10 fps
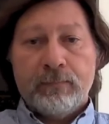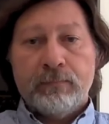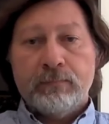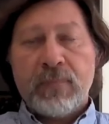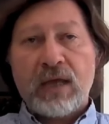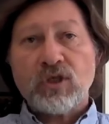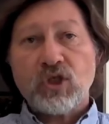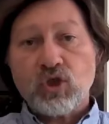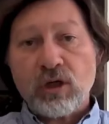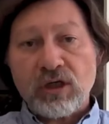Ma in
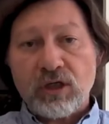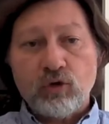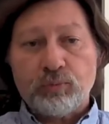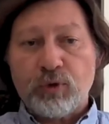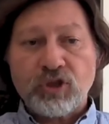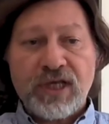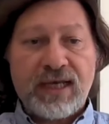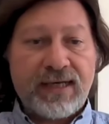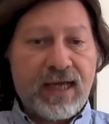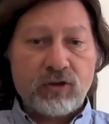questi giorni il gruppo si è
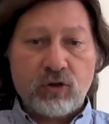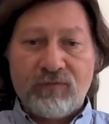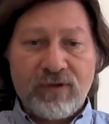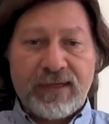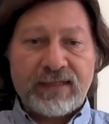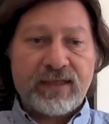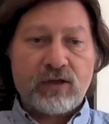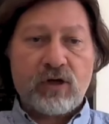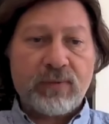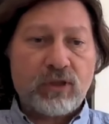allenato ovviamente
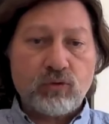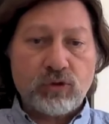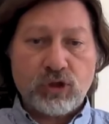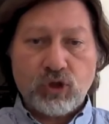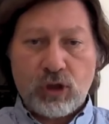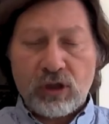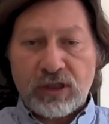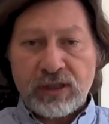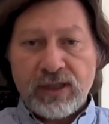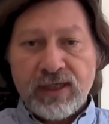regolarmente tutti i
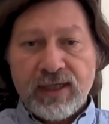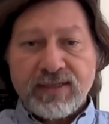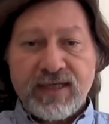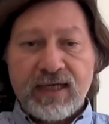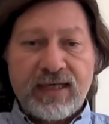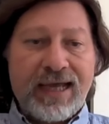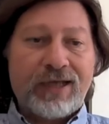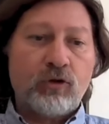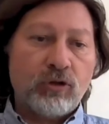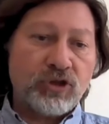giorni si è
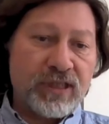allenato sia